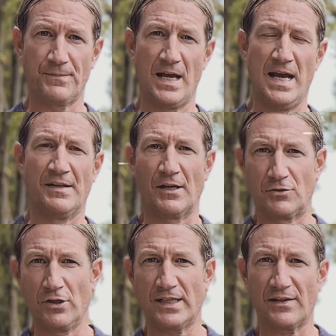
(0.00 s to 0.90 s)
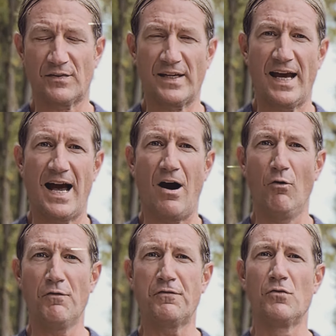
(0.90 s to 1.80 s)
Natürlich ist der
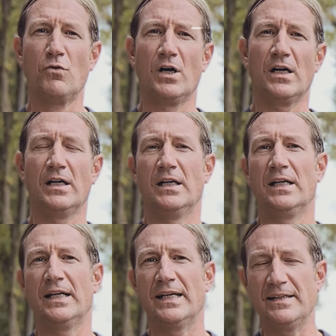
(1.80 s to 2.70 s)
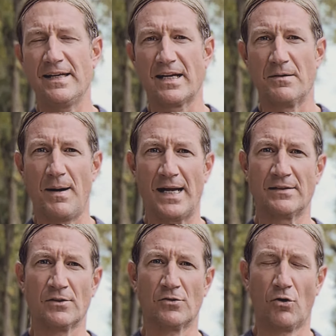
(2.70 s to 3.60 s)
Aufruhr in der
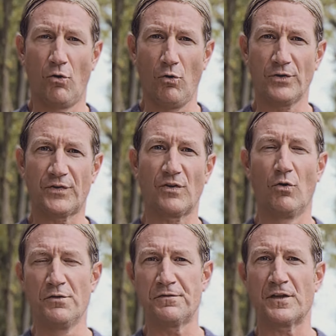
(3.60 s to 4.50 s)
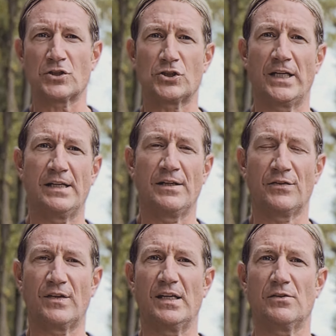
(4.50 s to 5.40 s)
Gemeinde groß. Unverständnis
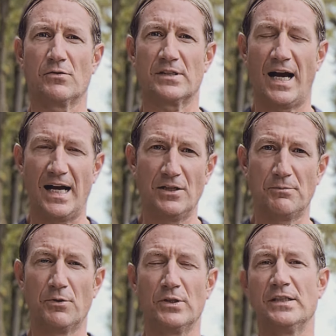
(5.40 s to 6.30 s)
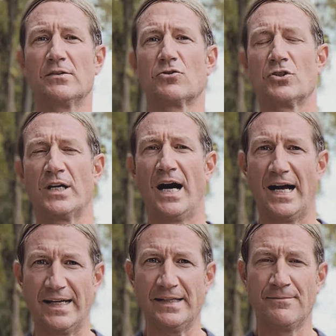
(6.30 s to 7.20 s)
geht durch alle politischen
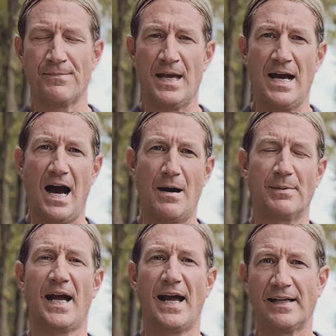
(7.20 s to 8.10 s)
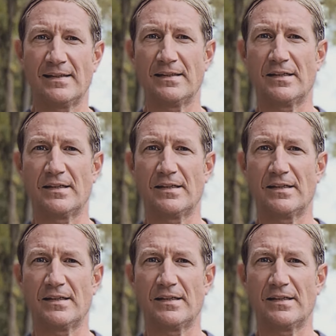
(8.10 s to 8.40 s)
Reihen. Aber der eigentliche